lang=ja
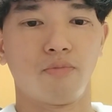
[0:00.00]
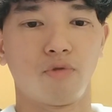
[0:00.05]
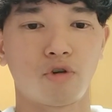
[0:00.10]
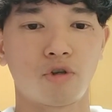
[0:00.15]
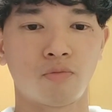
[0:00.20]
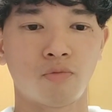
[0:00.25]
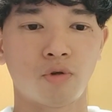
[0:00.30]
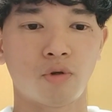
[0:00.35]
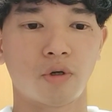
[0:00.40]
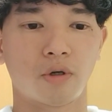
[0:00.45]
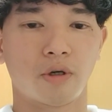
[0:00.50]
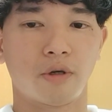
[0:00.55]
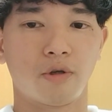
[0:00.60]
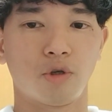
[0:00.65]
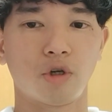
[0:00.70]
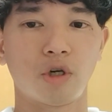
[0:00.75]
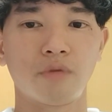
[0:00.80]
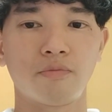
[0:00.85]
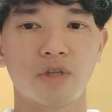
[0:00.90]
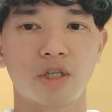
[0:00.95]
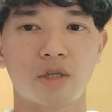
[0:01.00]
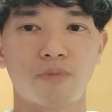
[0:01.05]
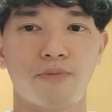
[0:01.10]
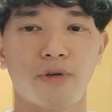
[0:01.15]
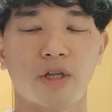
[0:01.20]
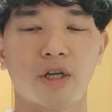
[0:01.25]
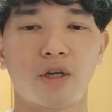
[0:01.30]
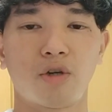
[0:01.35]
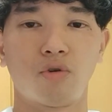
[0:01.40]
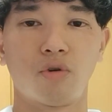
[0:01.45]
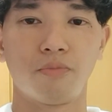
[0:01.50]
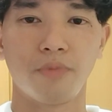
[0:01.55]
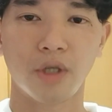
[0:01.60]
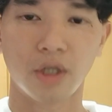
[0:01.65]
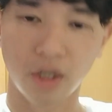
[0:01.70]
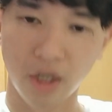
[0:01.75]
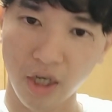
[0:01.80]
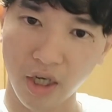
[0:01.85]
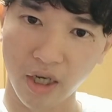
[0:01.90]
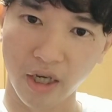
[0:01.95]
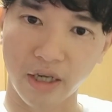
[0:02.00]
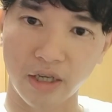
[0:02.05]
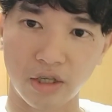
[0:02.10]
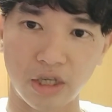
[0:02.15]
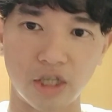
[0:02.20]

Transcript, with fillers: 僕も弱虫ペダルを見て、